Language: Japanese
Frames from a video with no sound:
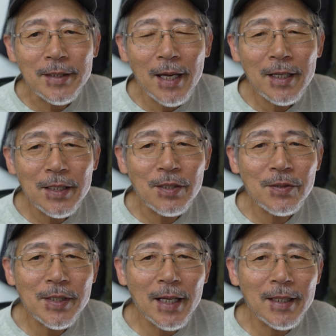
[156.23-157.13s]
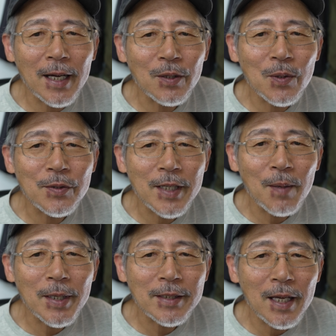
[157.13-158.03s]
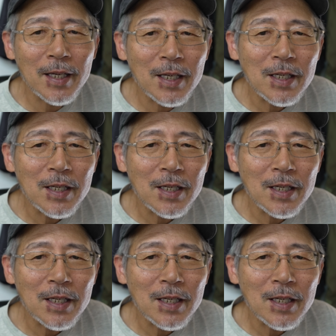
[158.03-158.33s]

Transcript: ねディスクサンダー等を使いまして